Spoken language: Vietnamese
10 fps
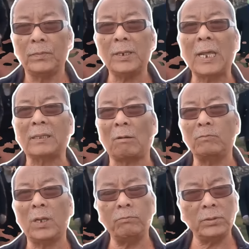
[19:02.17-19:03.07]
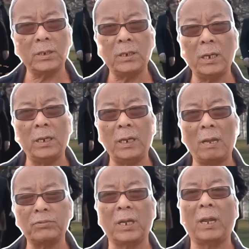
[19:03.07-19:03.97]
tức là tổng thống Zelensky
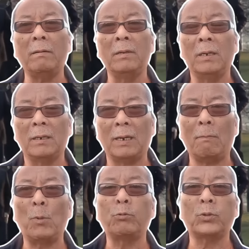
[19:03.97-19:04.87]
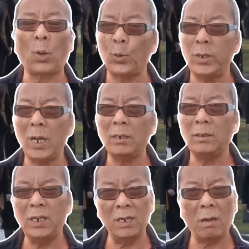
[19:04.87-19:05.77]
ông sẽ là một tội nhân
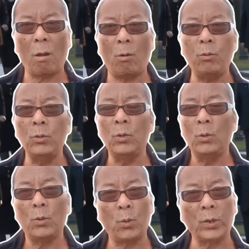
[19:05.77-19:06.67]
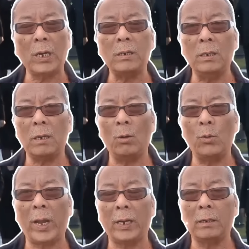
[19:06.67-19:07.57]
thiên cổ của đất nước
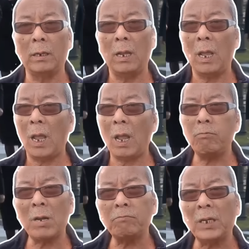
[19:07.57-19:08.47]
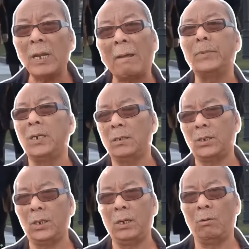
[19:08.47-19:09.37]
Ukraine ông không thể làm được
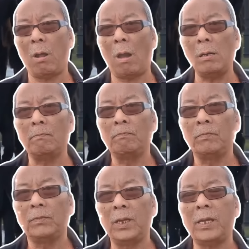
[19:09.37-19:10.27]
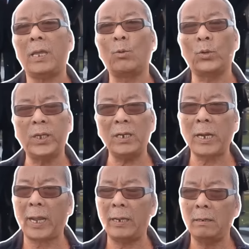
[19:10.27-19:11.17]
điều đó vì vậy cuộc chiến
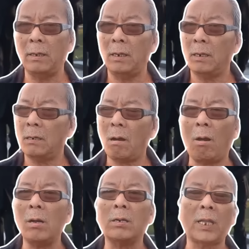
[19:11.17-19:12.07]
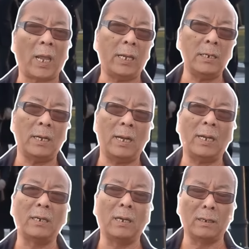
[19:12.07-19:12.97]
này khó có thể
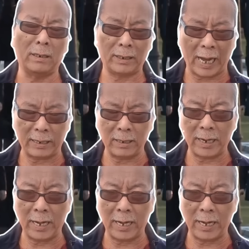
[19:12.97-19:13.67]
là ngừng tại nơi